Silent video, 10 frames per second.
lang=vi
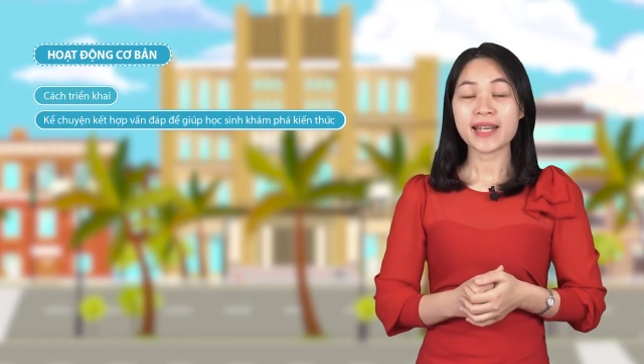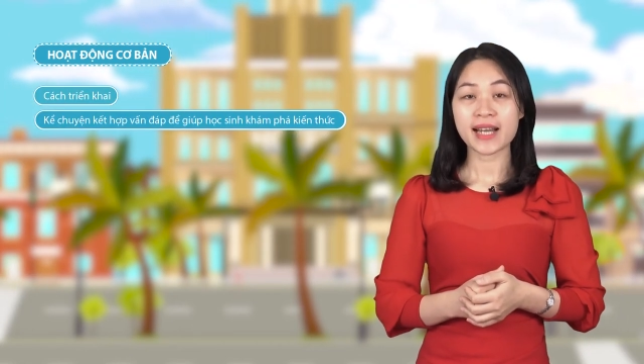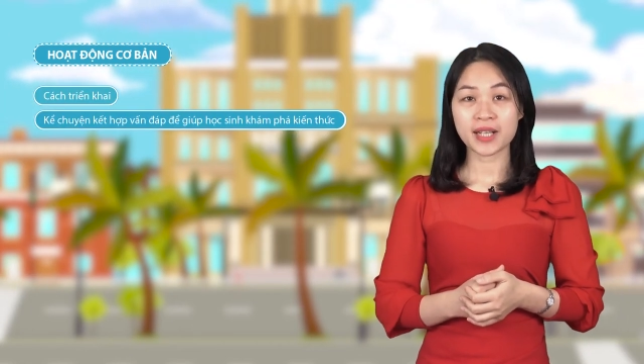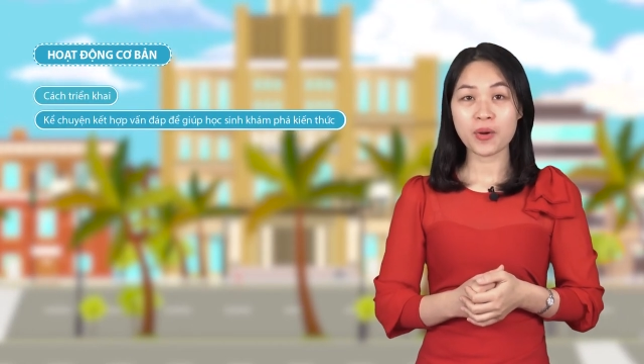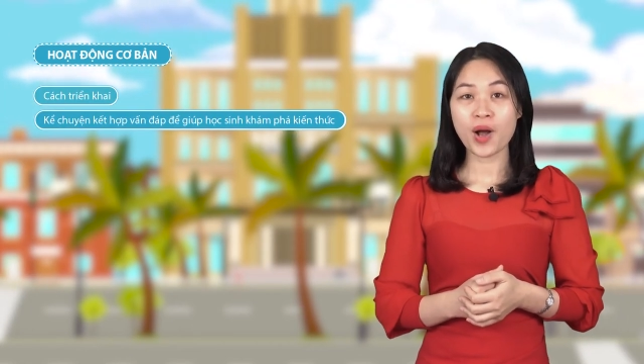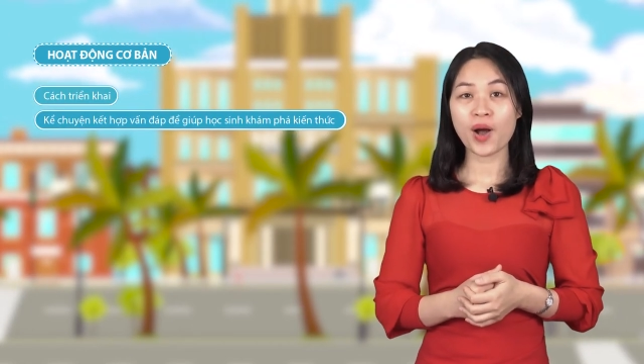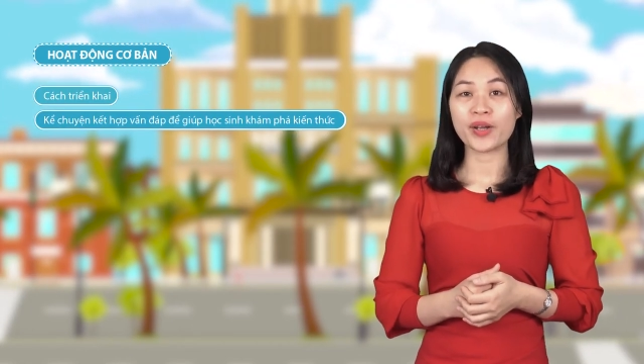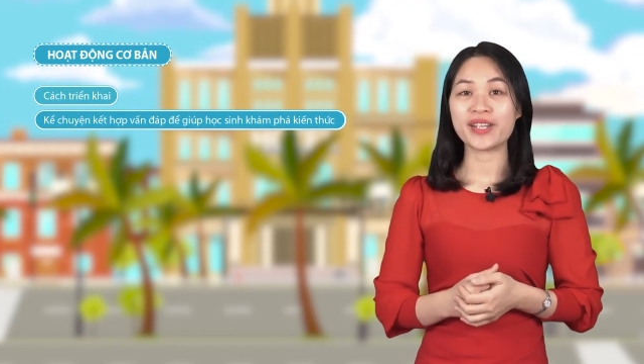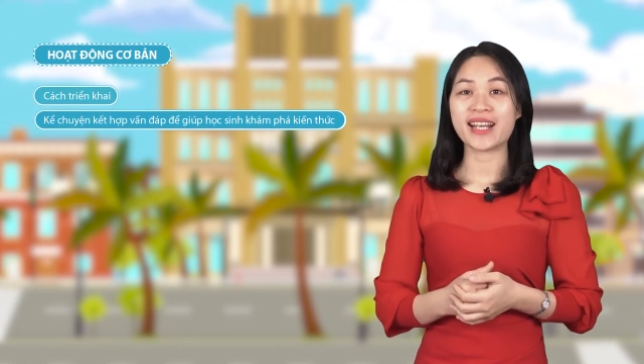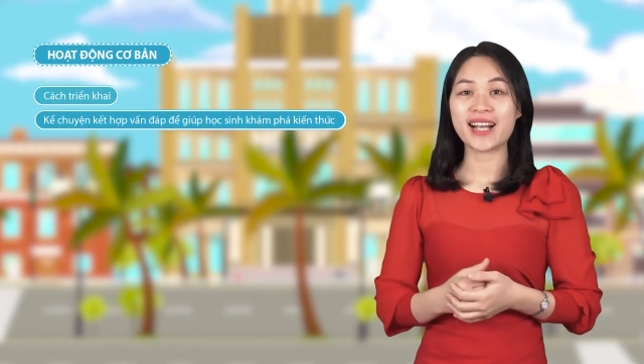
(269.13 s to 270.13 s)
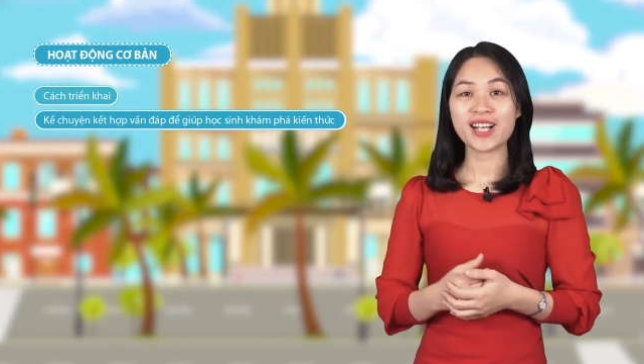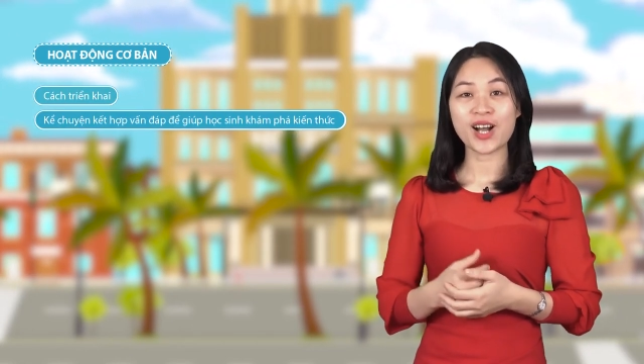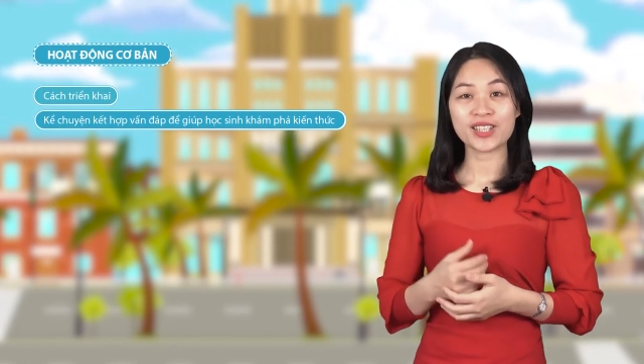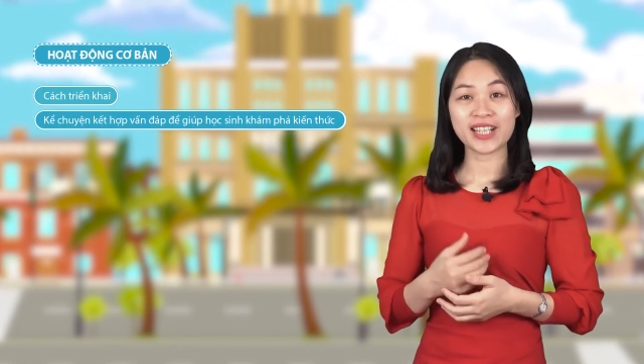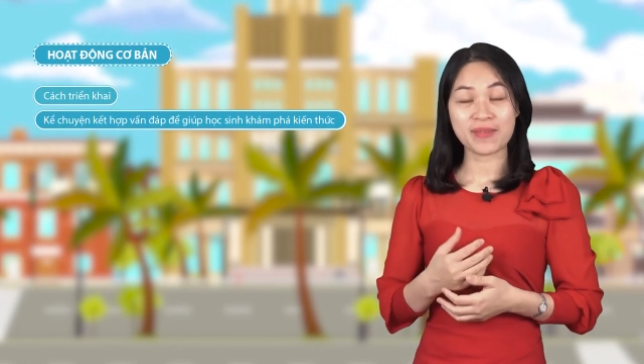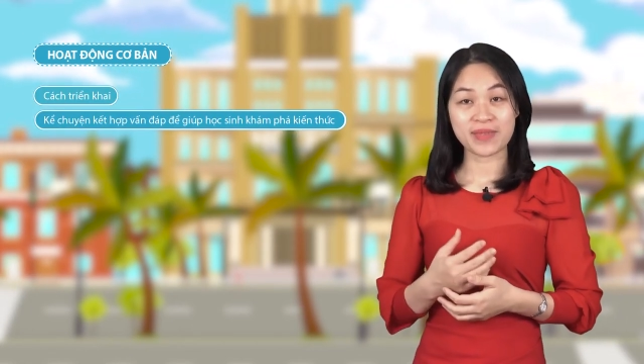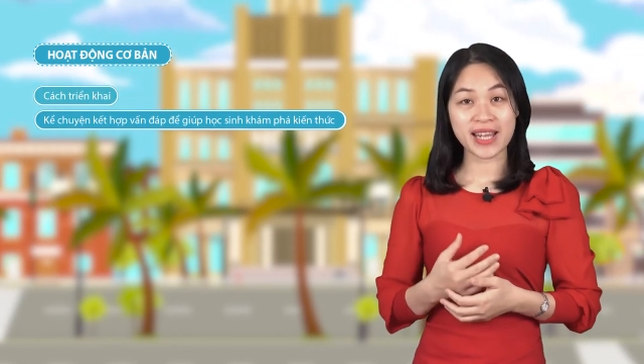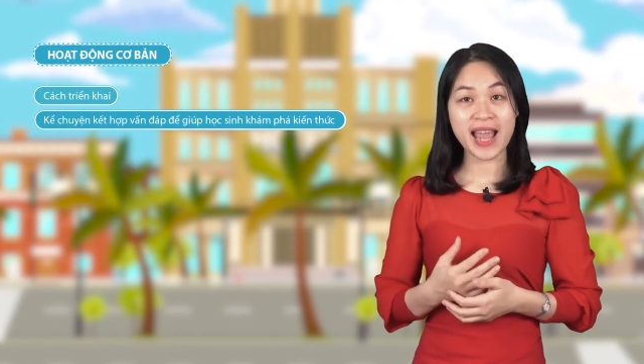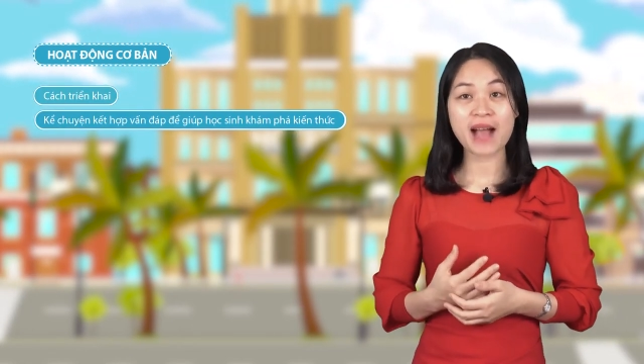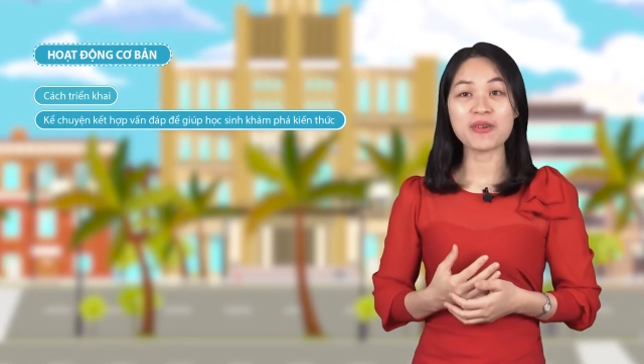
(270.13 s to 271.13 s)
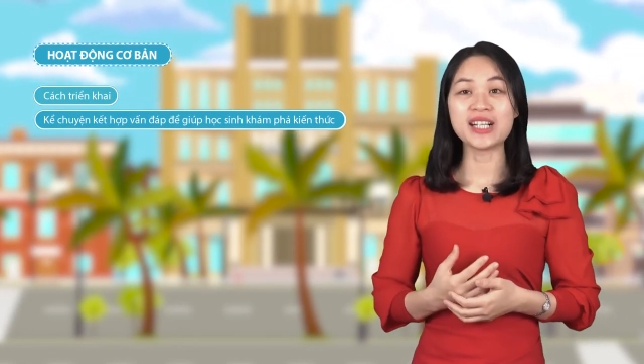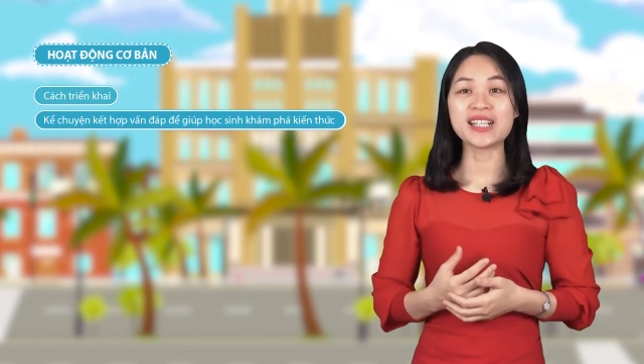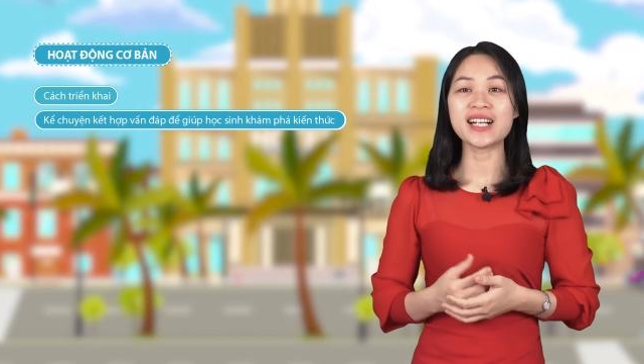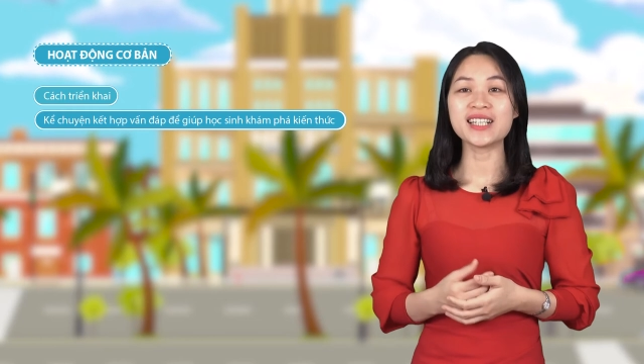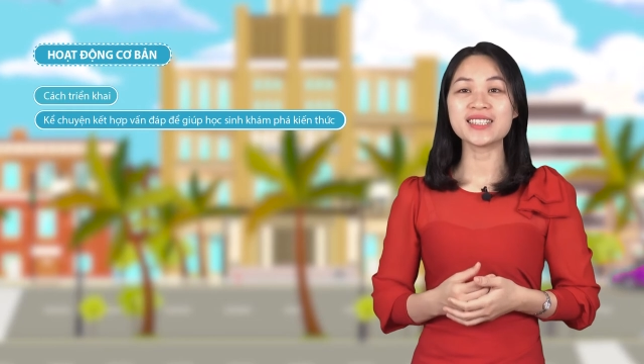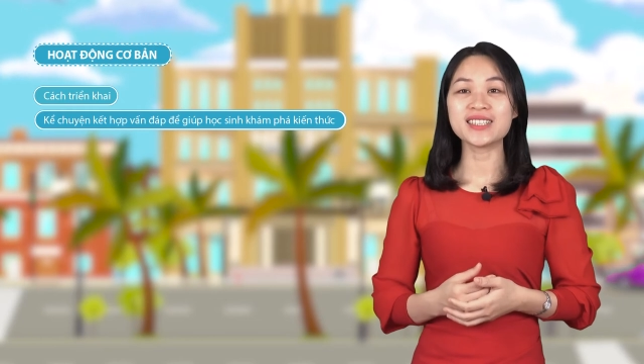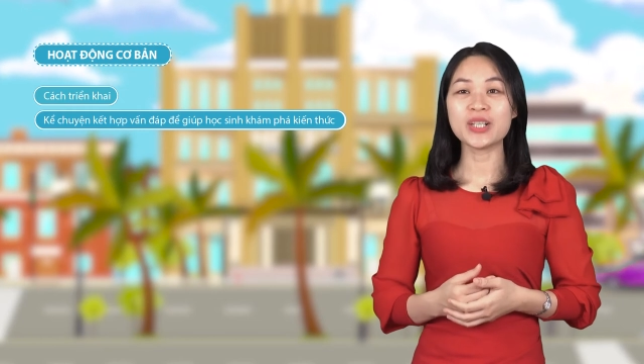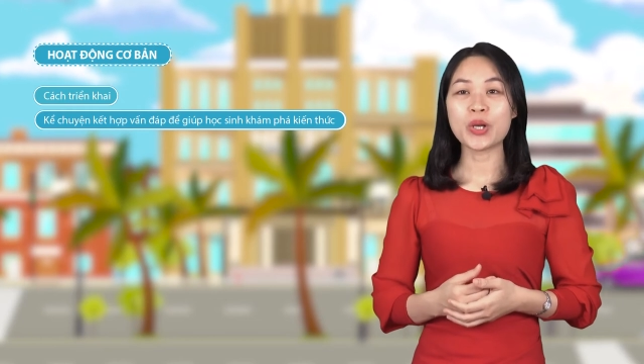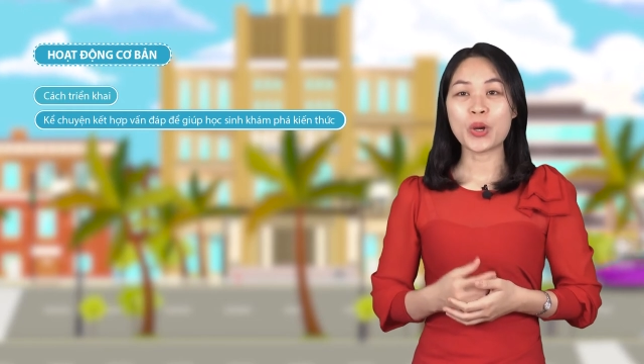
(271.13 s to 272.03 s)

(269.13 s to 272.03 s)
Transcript: đặt câu hỏi để các con cảm thấy hào hứng hơn.